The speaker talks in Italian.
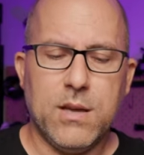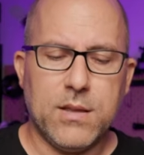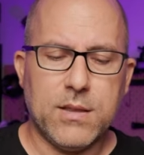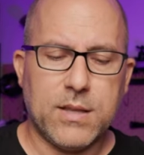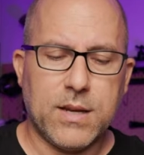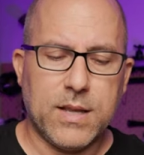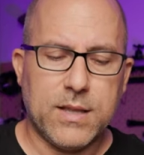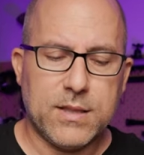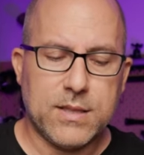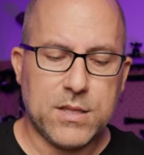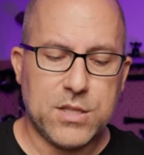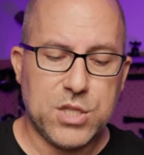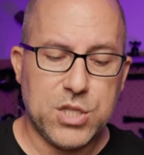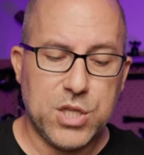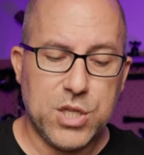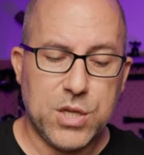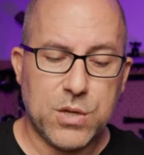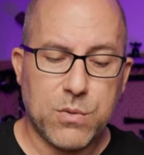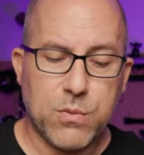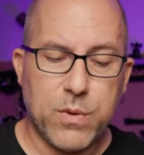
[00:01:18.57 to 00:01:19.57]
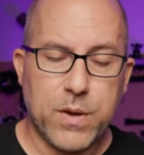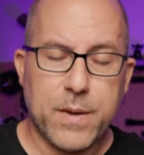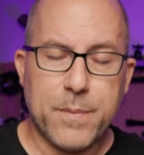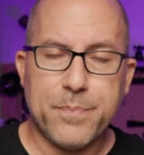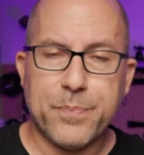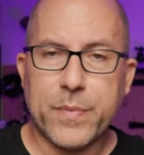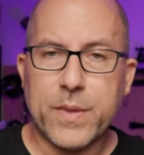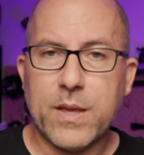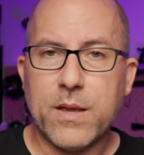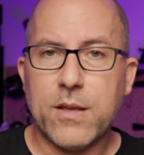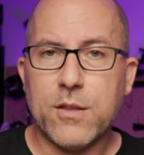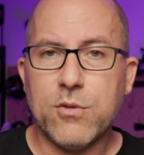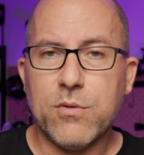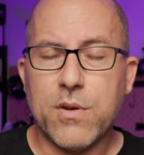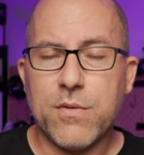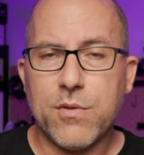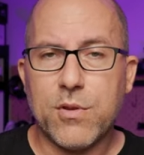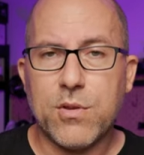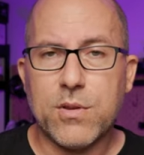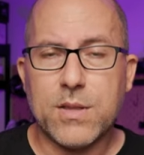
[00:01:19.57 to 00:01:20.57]
35 e dove
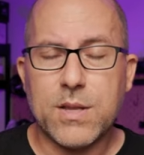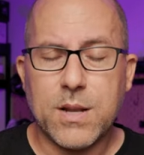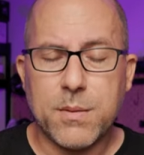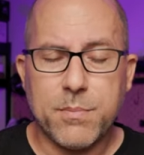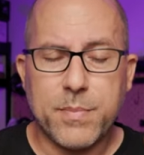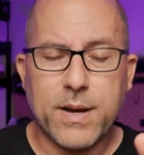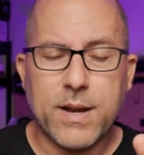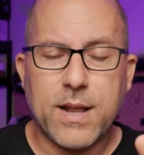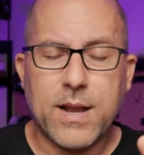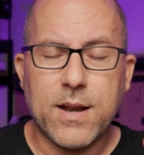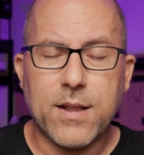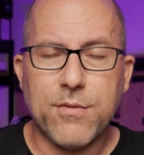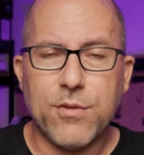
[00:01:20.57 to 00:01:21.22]
voglio andare a parare?